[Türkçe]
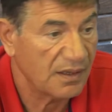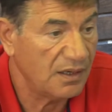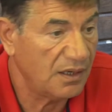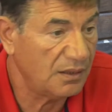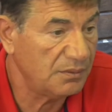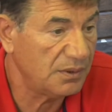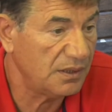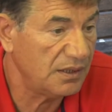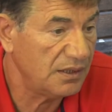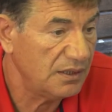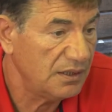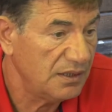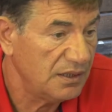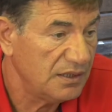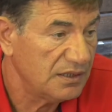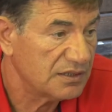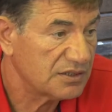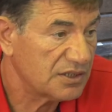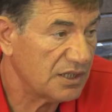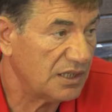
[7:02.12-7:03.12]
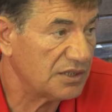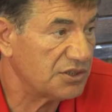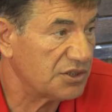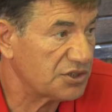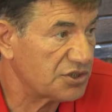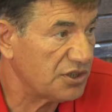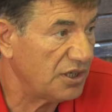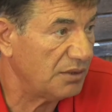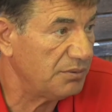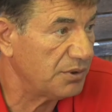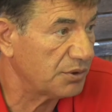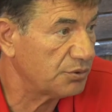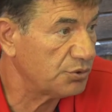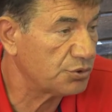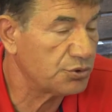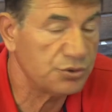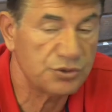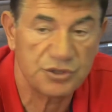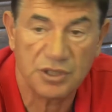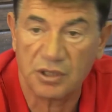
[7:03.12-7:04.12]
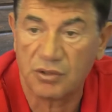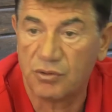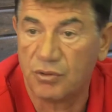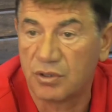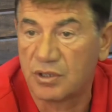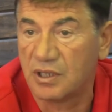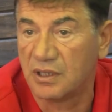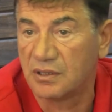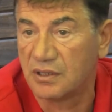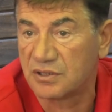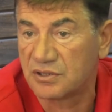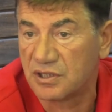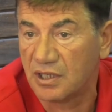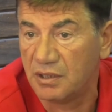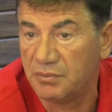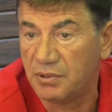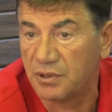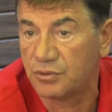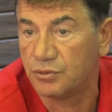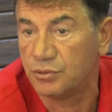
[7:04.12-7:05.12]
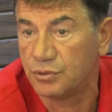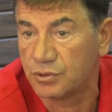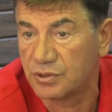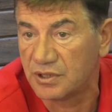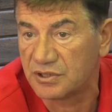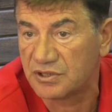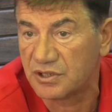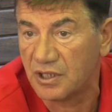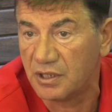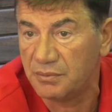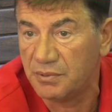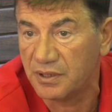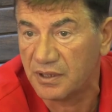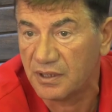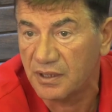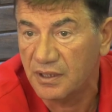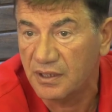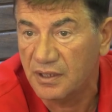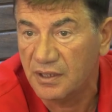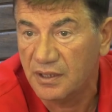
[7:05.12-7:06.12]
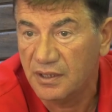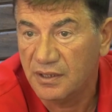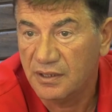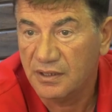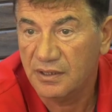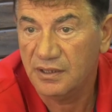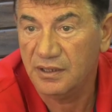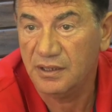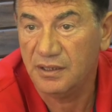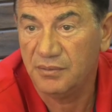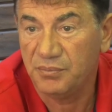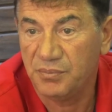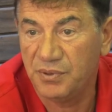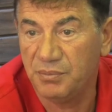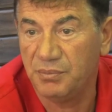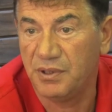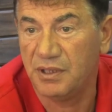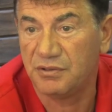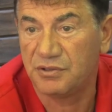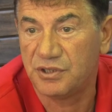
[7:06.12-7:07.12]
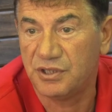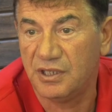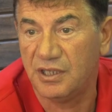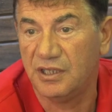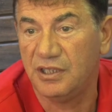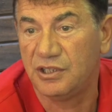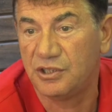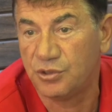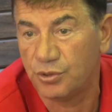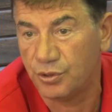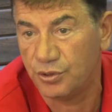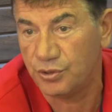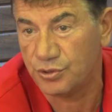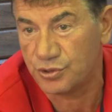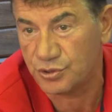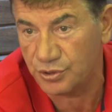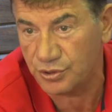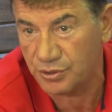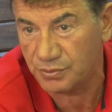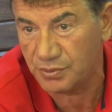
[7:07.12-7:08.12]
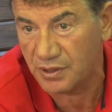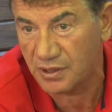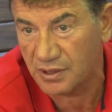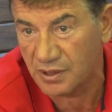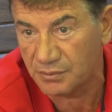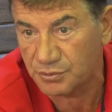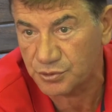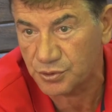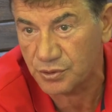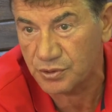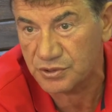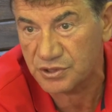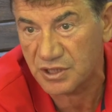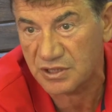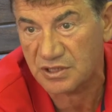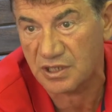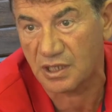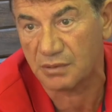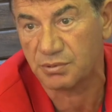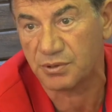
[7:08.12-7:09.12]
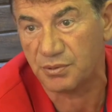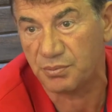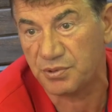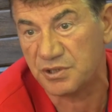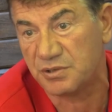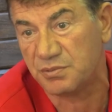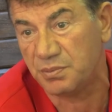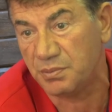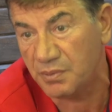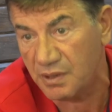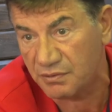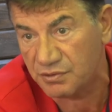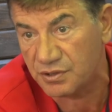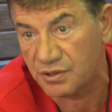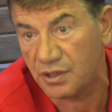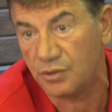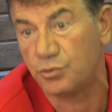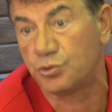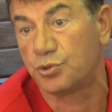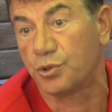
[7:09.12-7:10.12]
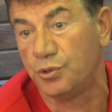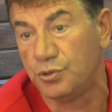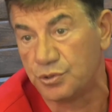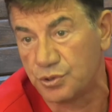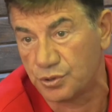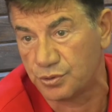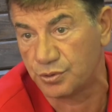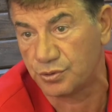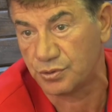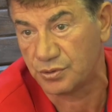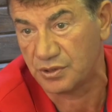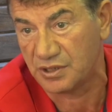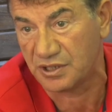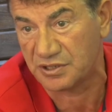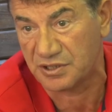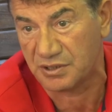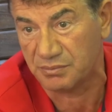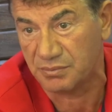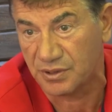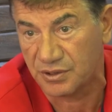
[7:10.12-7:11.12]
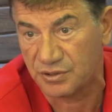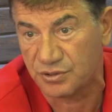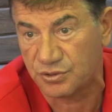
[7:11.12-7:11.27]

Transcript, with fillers: Ama sadece sabek düşünsek Okan da sabek, Uğur da sabek. Bir mevkiye iki oyuncuyu bağlamış olacağız. Halbuki biz bir mevkiden üç oyuncu kazanmak